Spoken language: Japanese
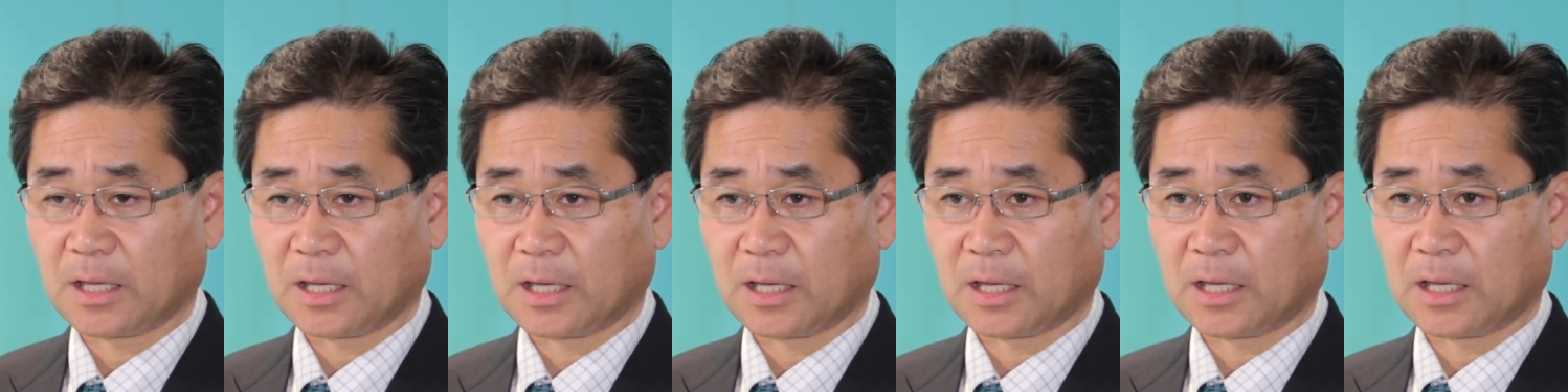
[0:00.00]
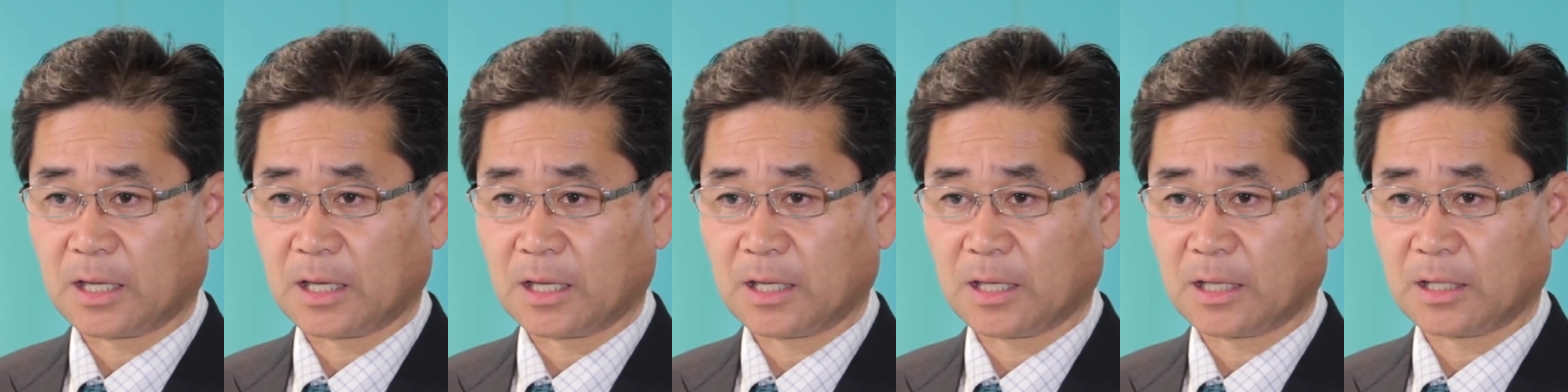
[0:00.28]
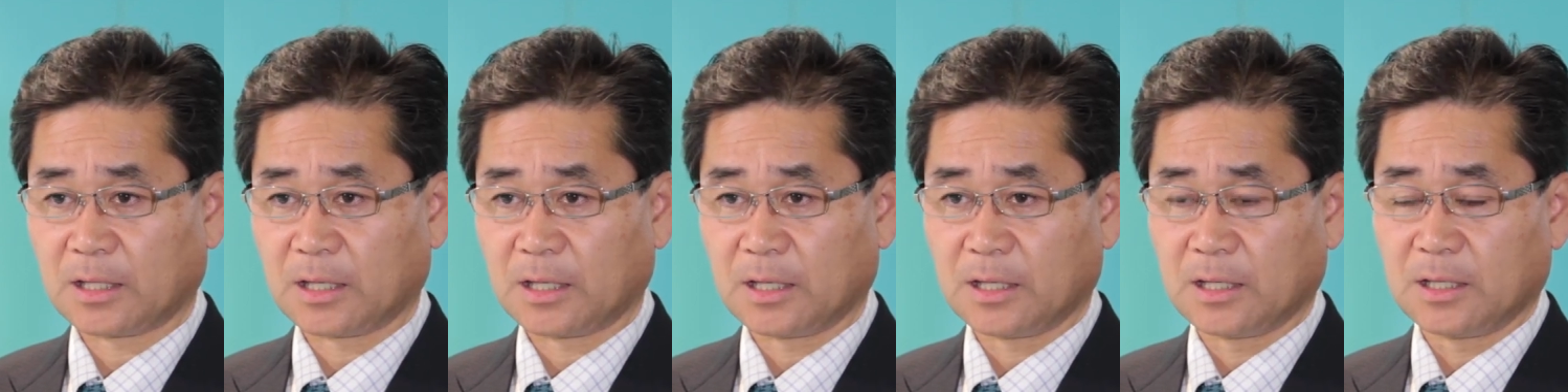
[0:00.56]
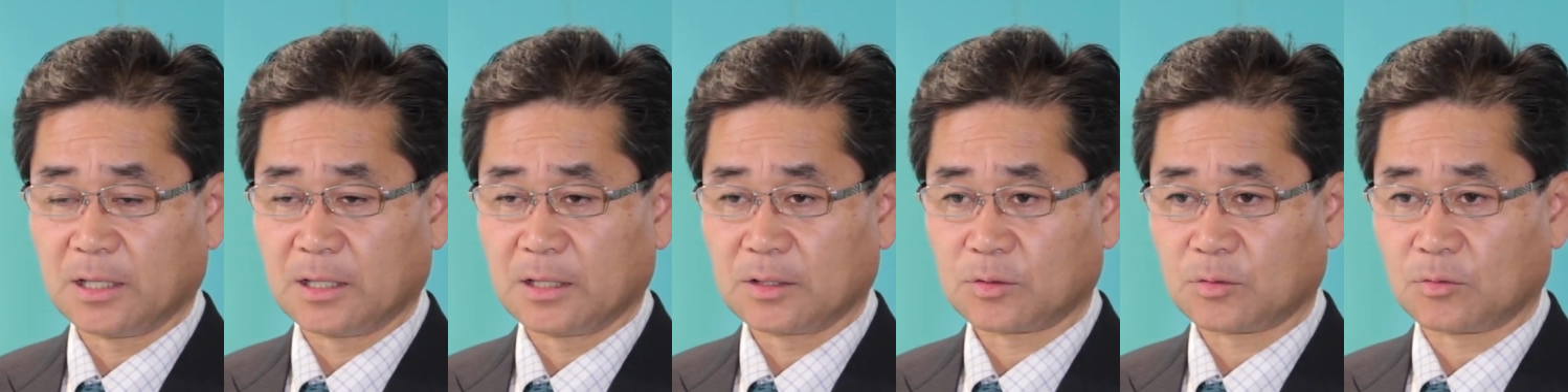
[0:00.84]

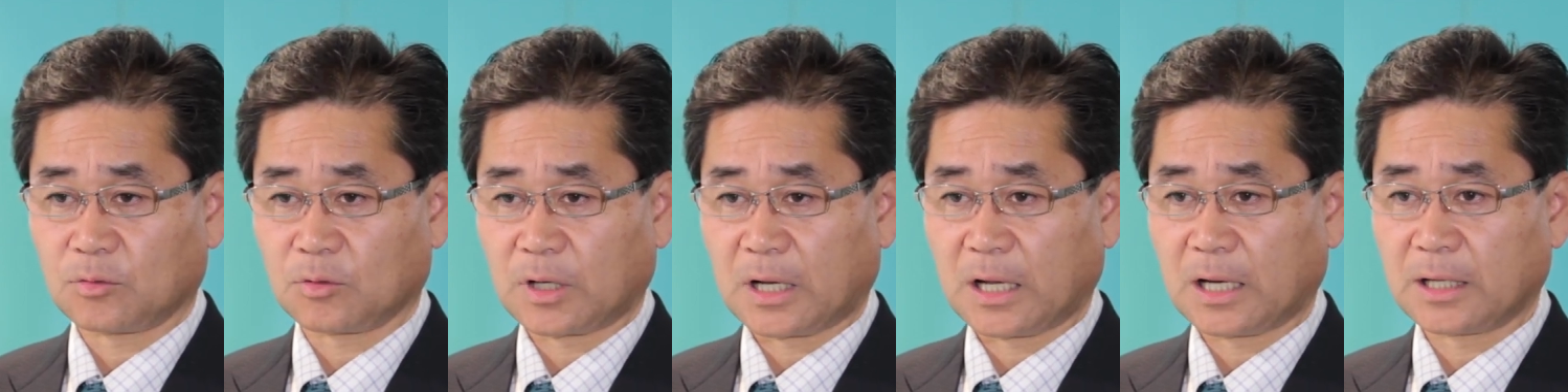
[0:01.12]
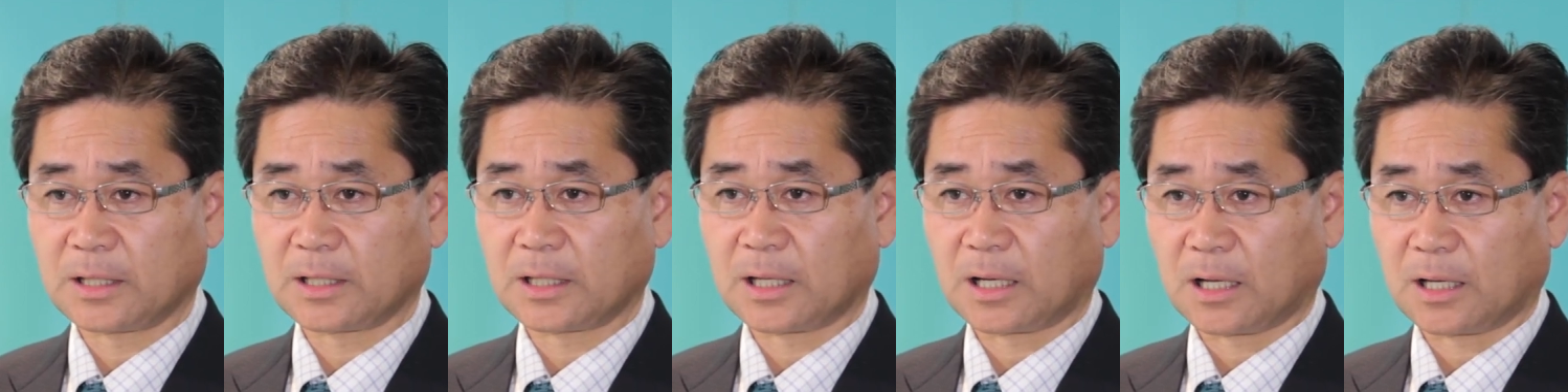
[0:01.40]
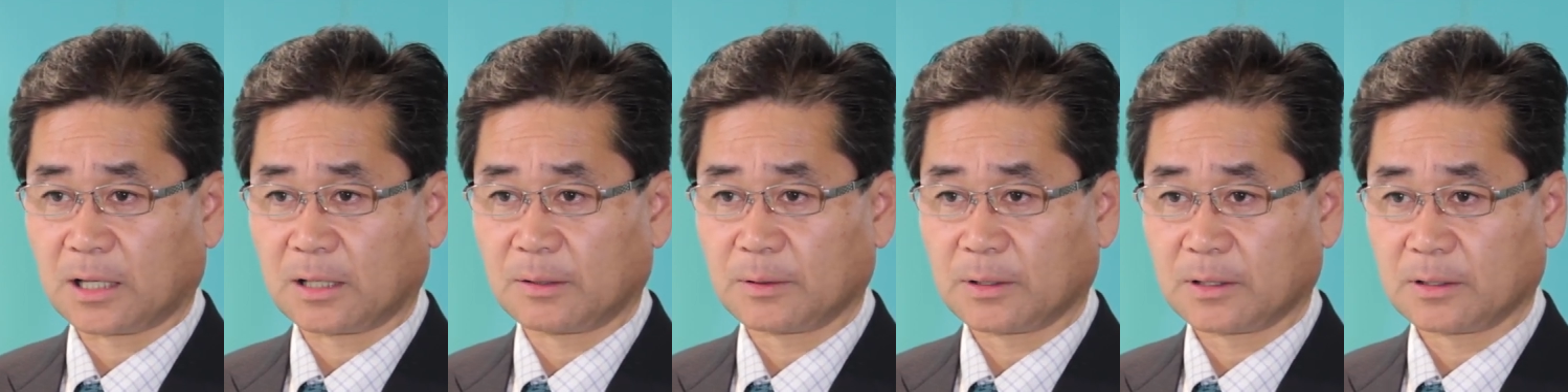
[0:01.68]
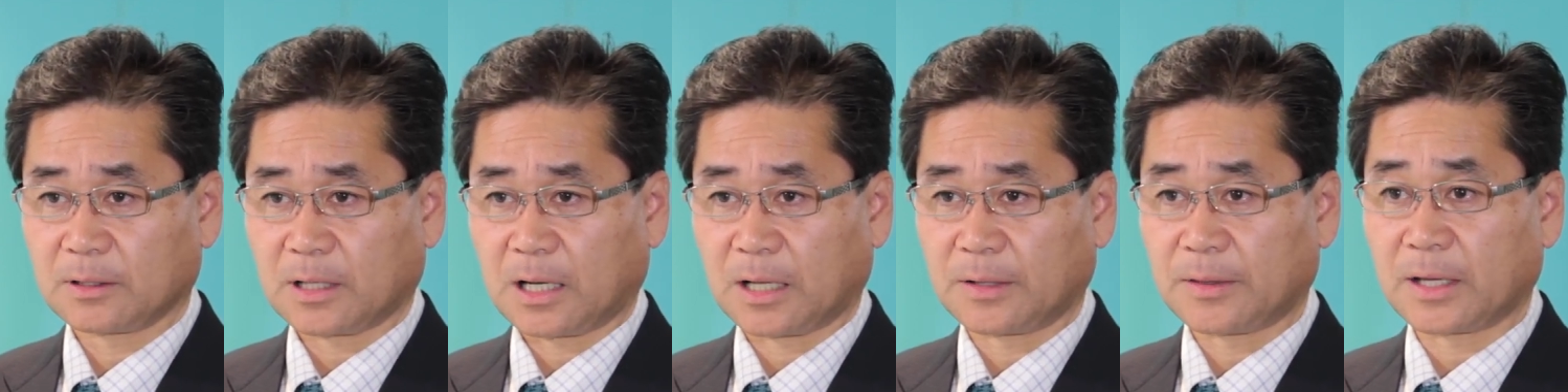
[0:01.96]
えー、その管理が
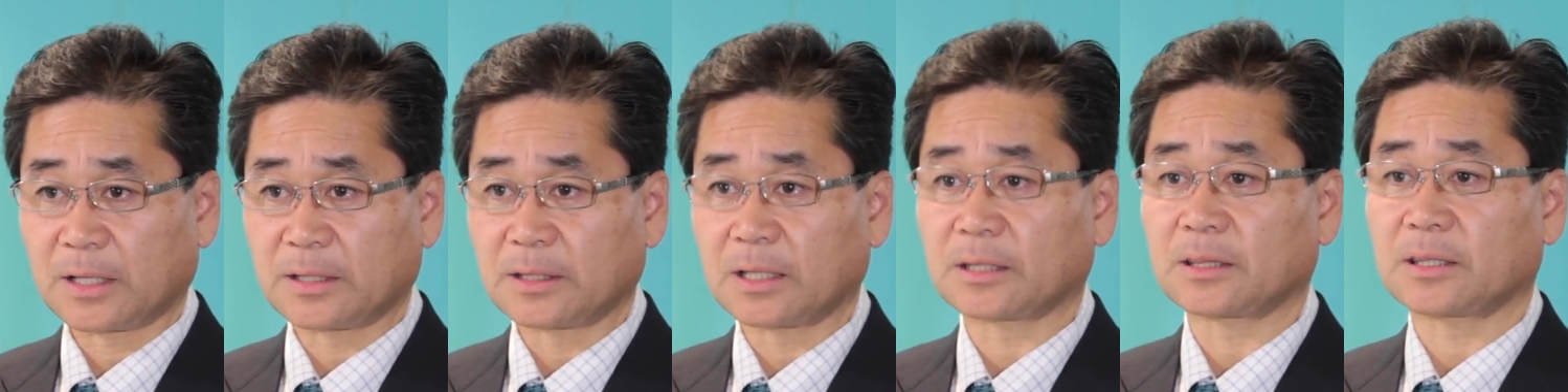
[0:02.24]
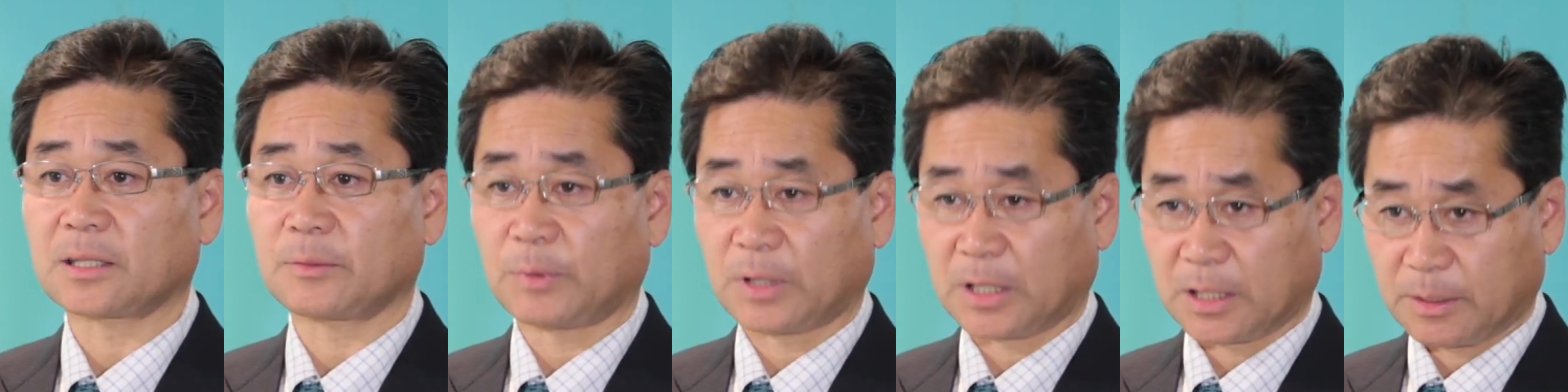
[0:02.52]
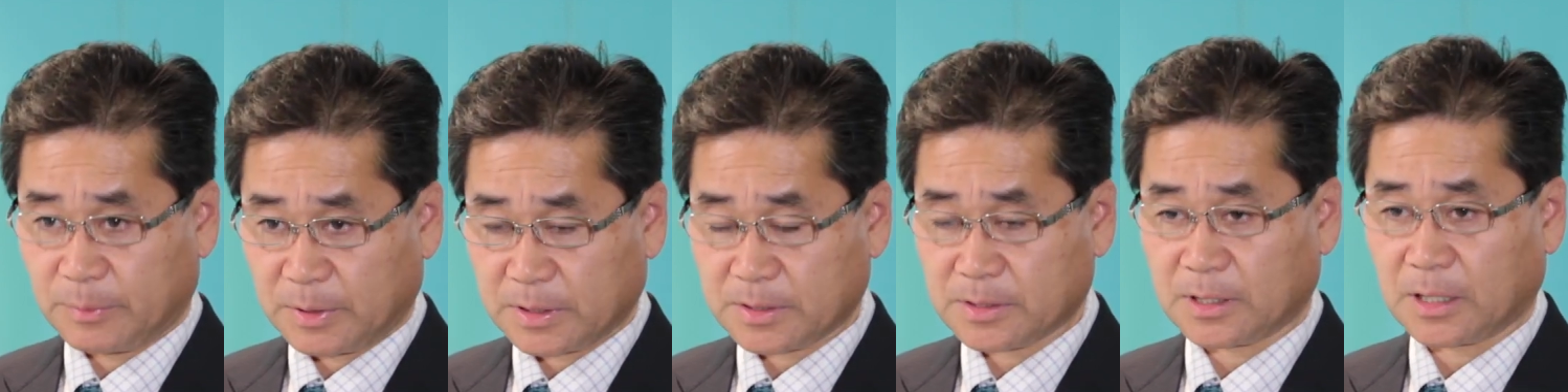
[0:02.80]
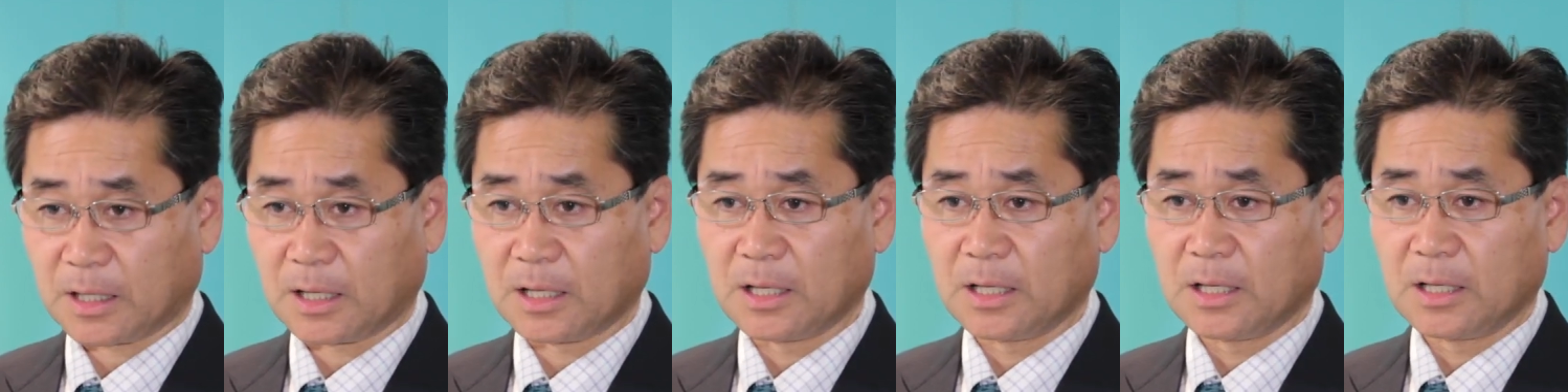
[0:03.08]
課題になってまいりまし
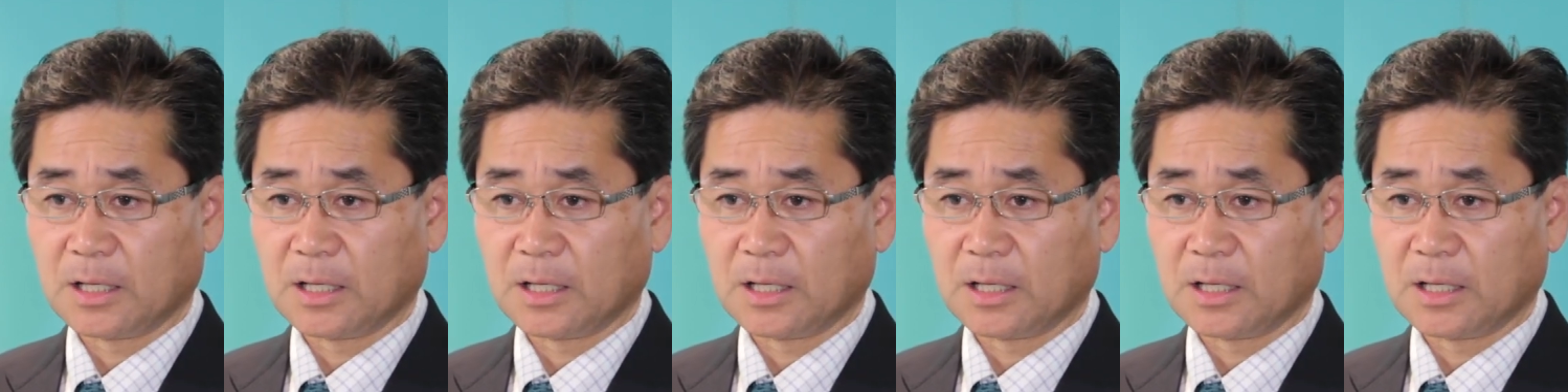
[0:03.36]
た。